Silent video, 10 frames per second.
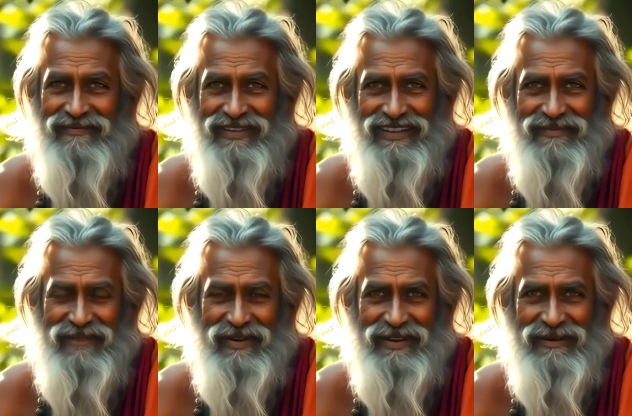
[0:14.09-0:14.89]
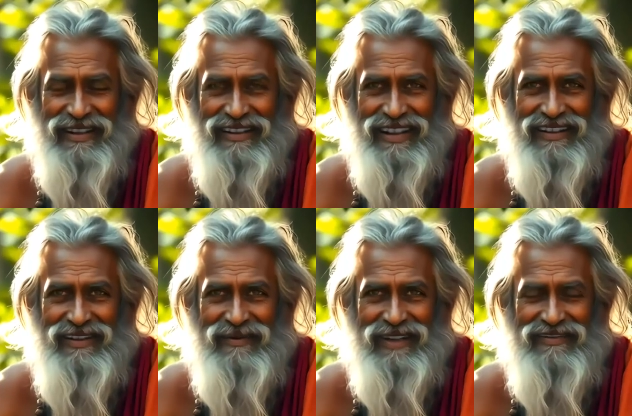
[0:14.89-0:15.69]
desenvolva
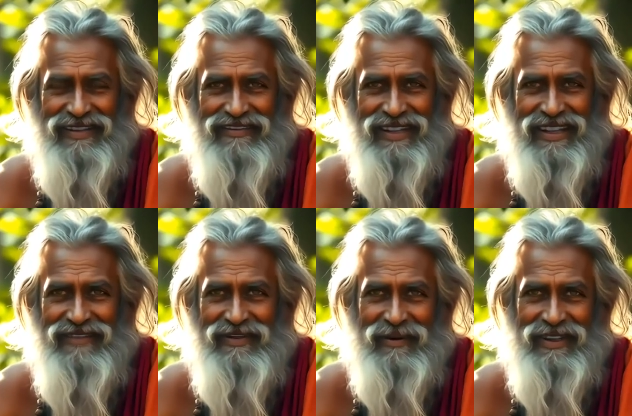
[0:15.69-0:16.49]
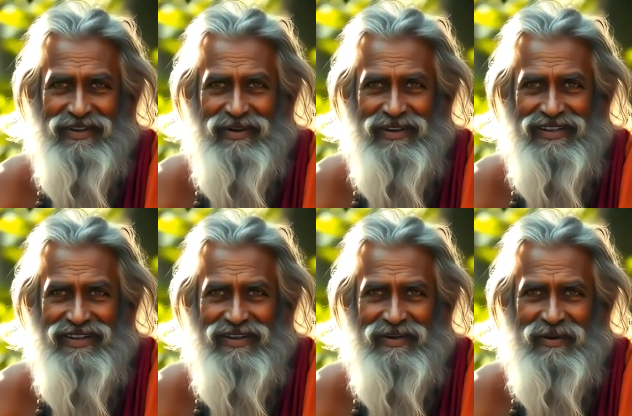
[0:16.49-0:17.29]
habilidades para verificar informações e
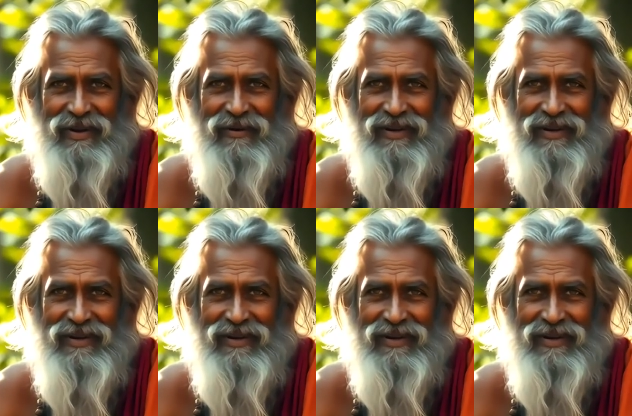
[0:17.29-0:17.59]
descubra o